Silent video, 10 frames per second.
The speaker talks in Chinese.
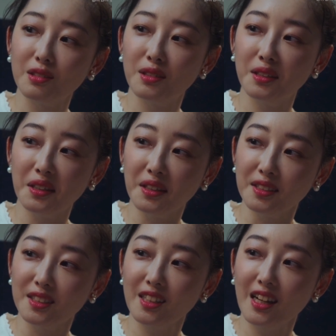哇，
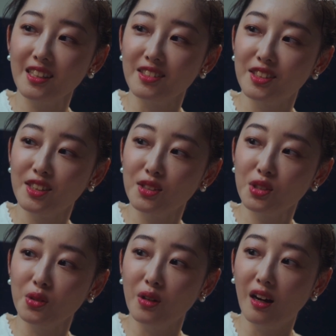记得还挺清
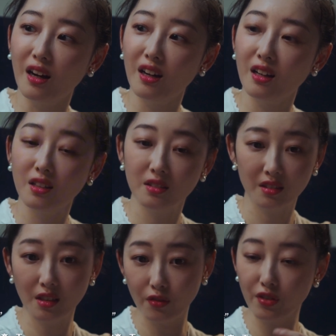楚啊。
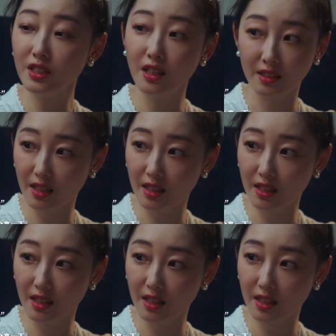那你分享一